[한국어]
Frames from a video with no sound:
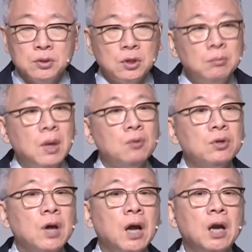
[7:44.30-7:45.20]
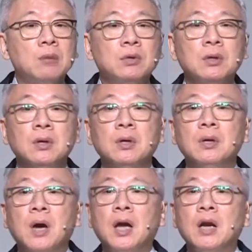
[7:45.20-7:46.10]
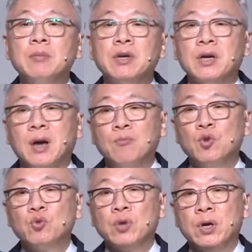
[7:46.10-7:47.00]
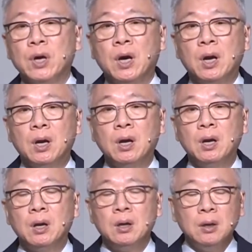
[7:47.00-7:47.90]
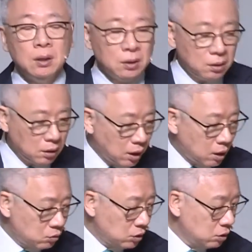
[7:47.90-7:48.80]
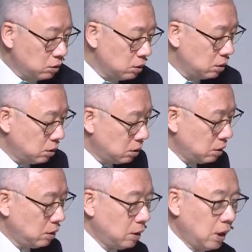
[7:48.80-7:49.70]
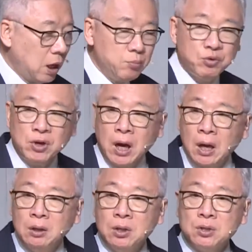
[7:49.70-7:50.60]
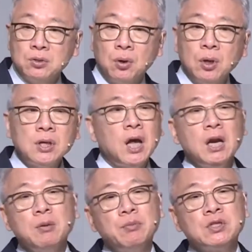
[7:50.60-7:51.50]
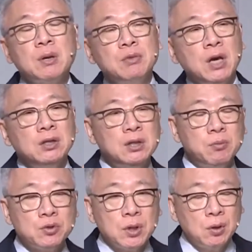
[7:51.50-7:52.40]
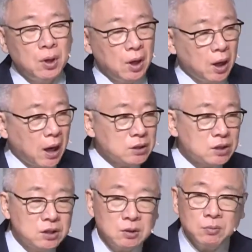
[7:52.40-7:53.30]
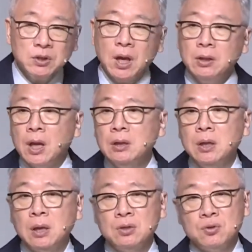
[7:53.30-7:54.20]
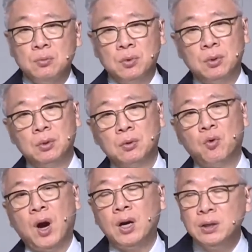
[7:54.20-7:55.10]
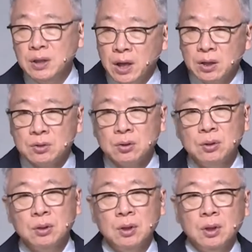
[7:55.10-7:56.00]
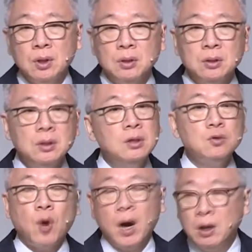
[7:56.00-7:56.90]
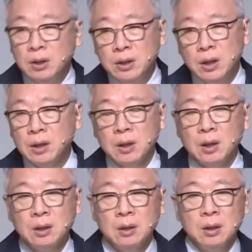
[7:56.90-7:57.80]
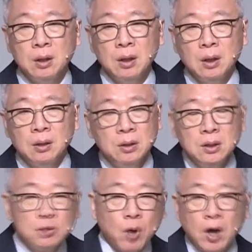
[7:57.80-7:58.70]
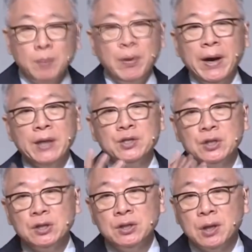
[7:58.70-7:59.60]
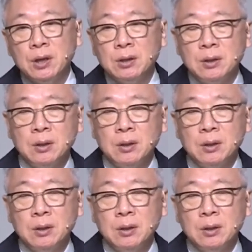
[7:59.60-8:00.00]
정말 우리가 하나님을 하나님 명에 감동되어야 그래야 우리는 앞으로 나가는 것이죠. 그래서 하나님 없는 사람 얘기 들어보세요. 가서 들으면 옛날 얘기죠, 뭐. 과거의 얘기죠. 늘 과거의 얘기늘 과거 파헤치는 일이에요.